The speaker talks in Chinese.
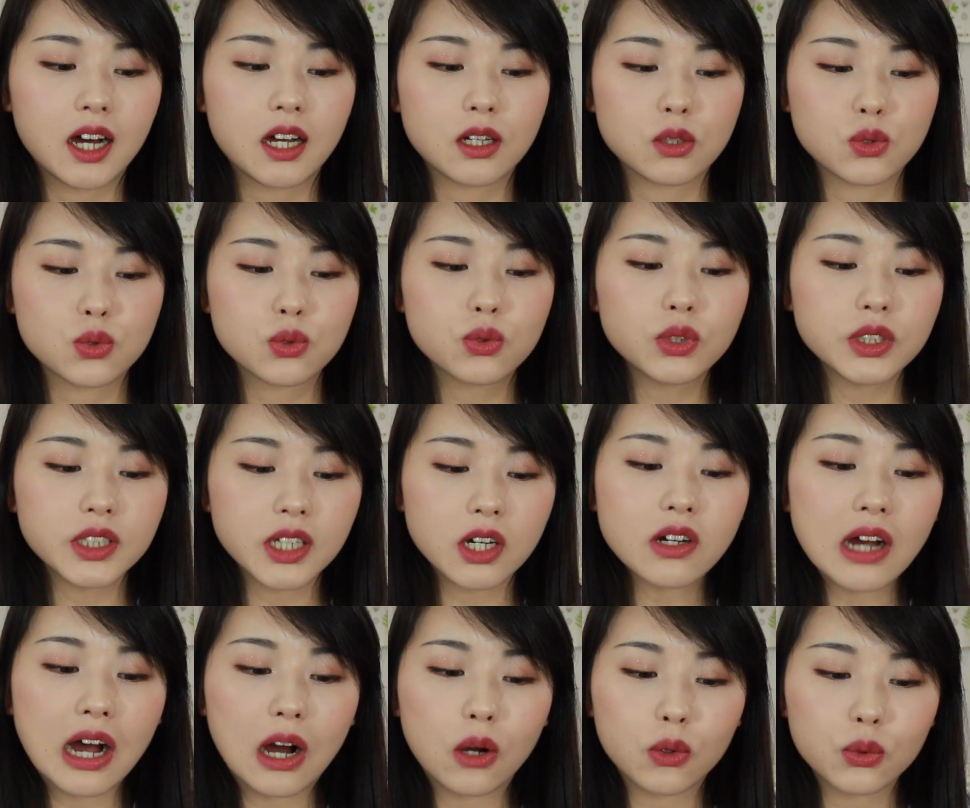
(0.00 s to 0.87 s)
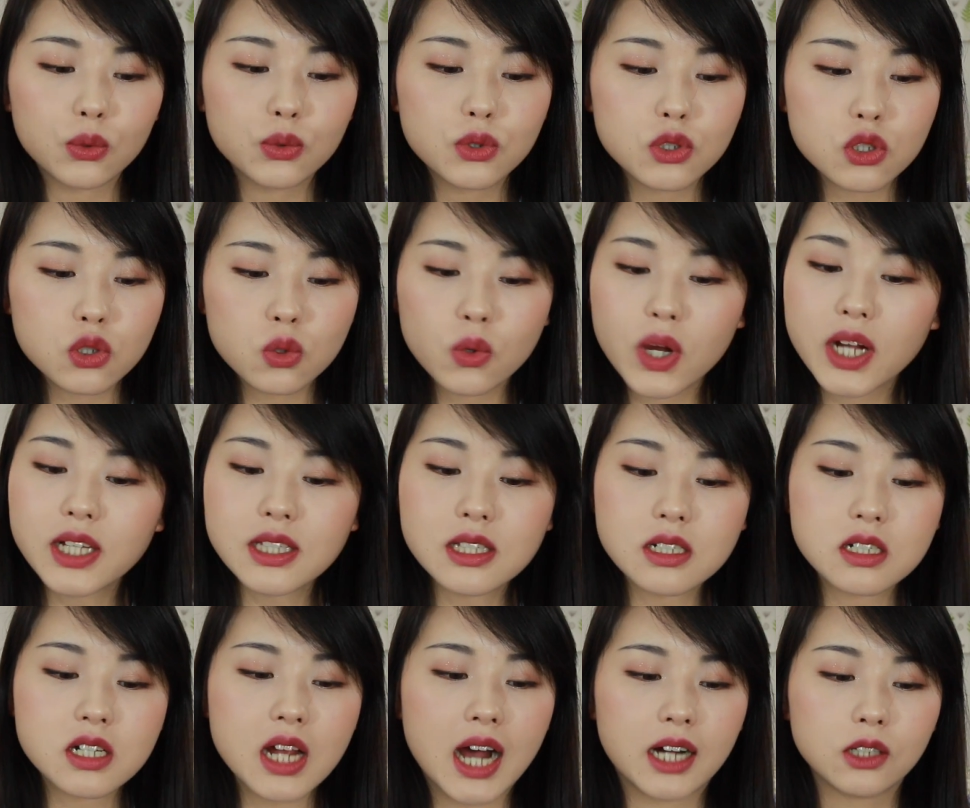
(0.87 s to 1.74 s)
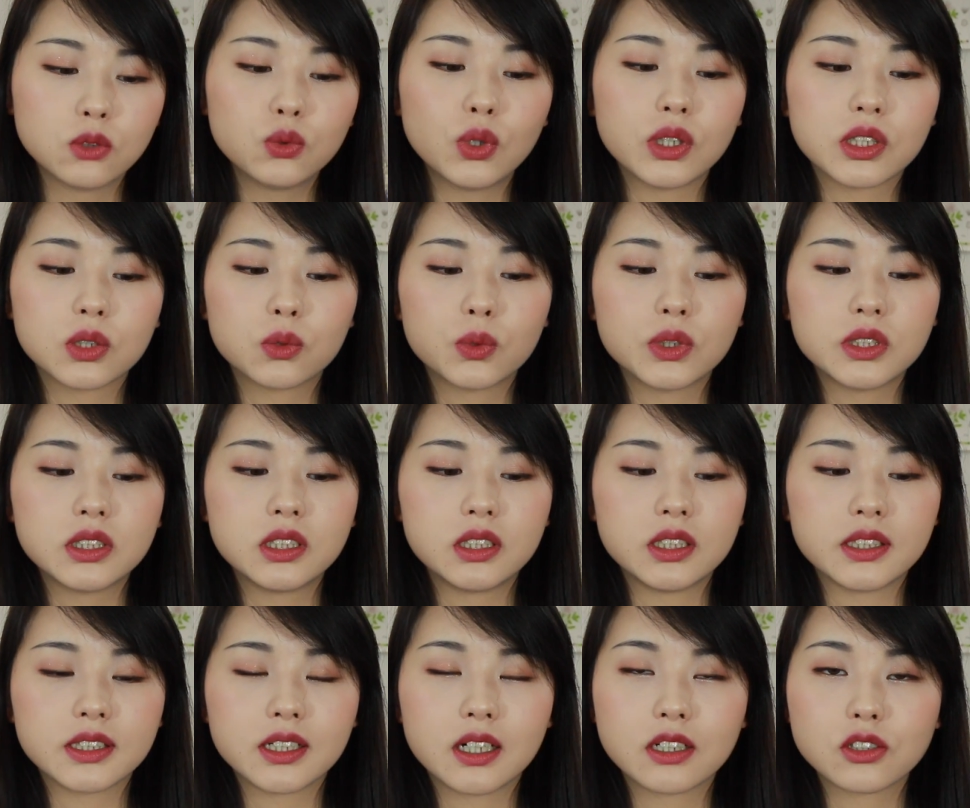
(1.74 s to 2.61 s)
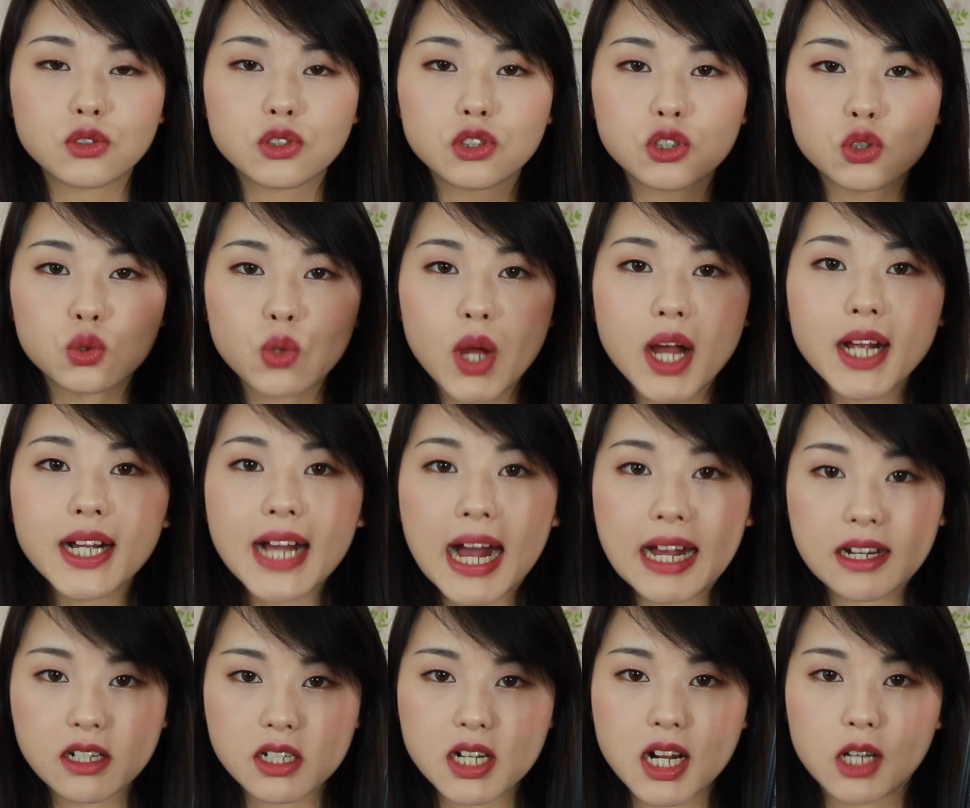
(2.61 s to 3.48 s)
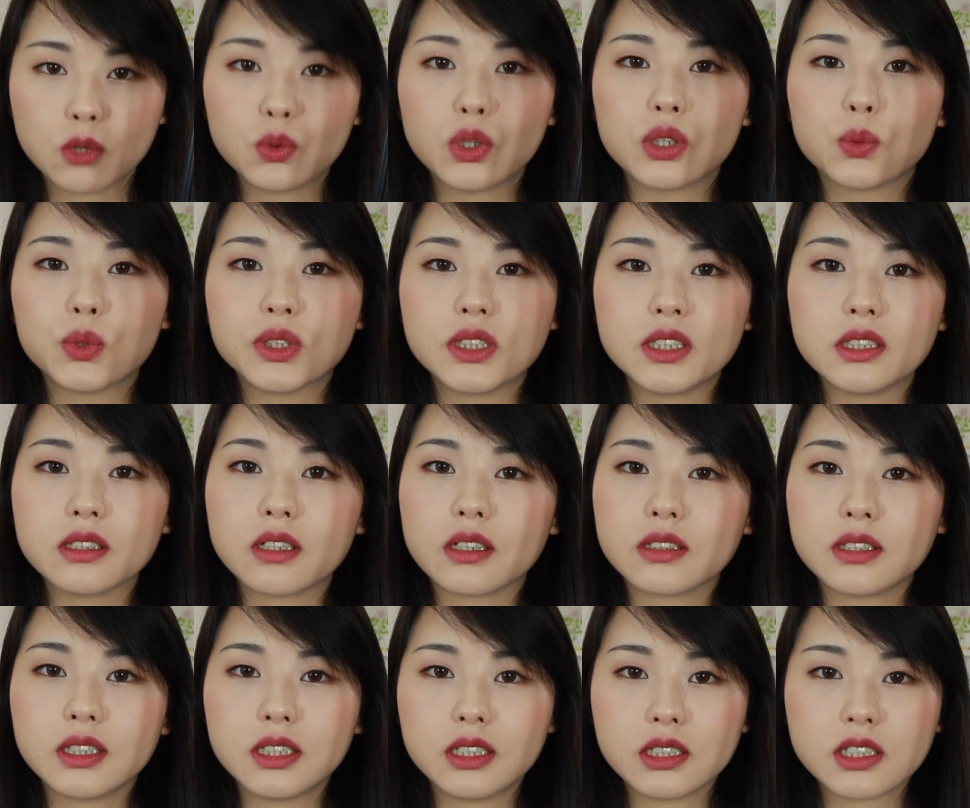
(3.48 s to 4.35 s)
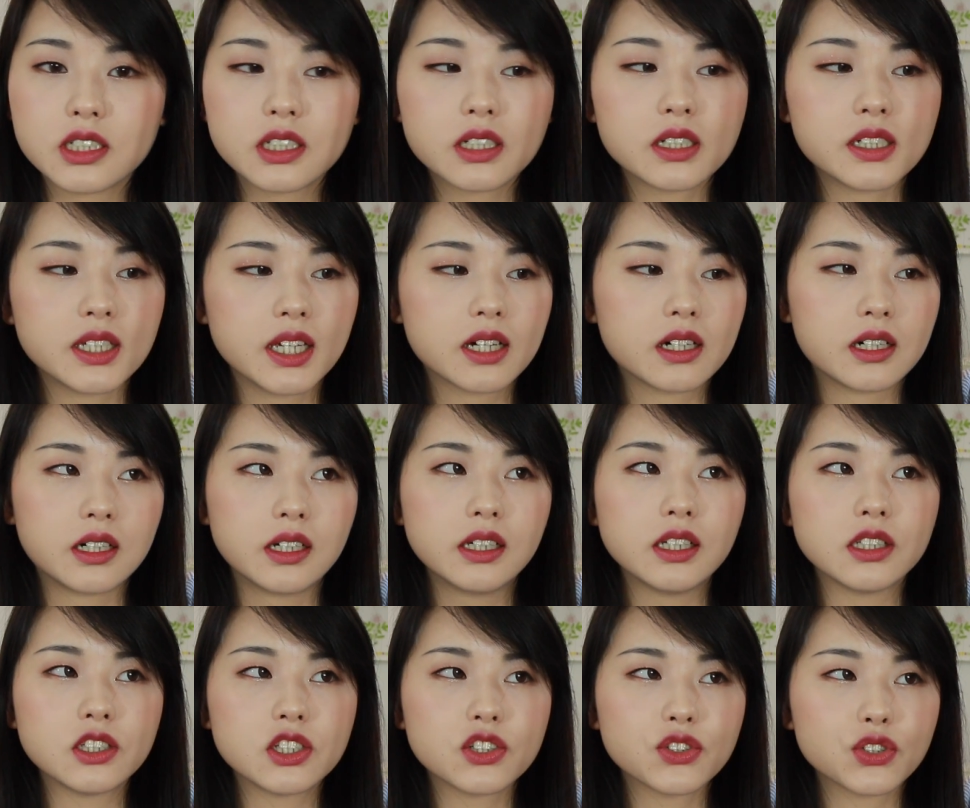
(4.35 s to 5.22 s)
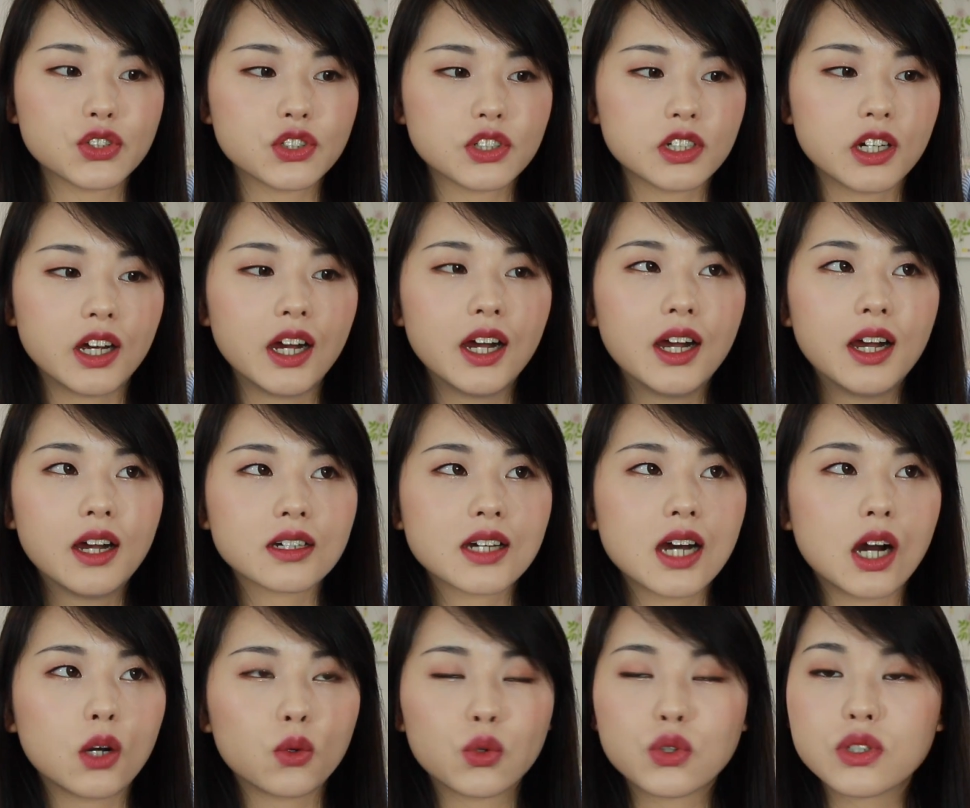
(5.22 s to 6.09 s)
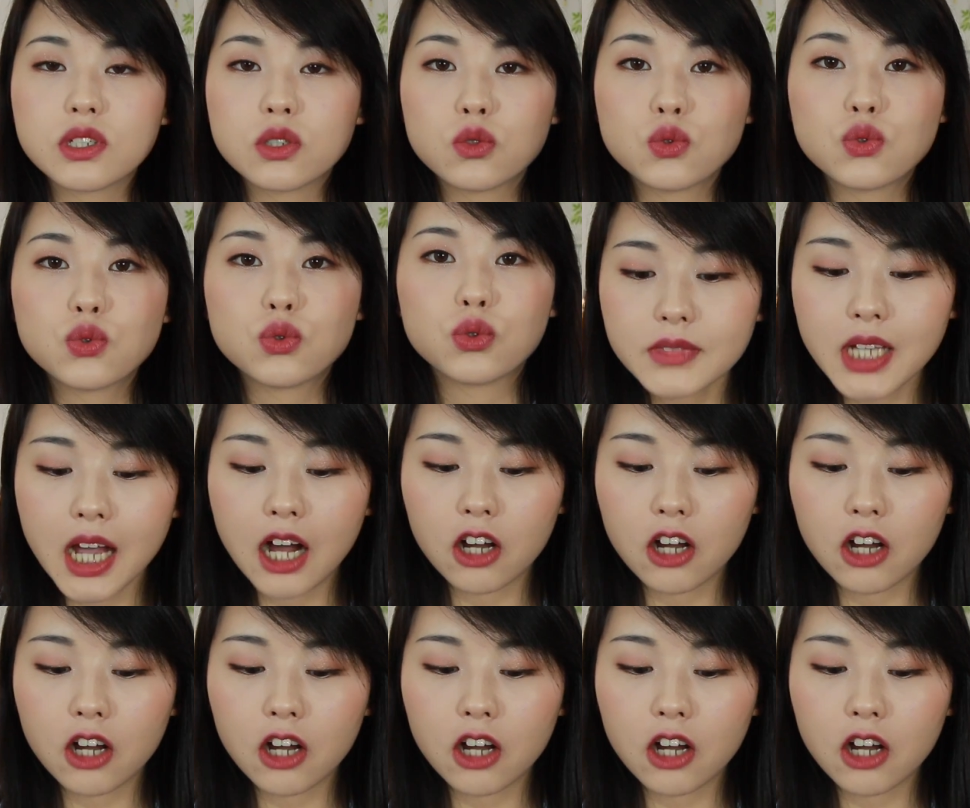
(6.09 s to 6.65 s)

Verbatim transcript: 啊，如果你要考虑刷子长短的问题呢，就是刷杆长短的问题呢，你这个也可以就是考虑进去。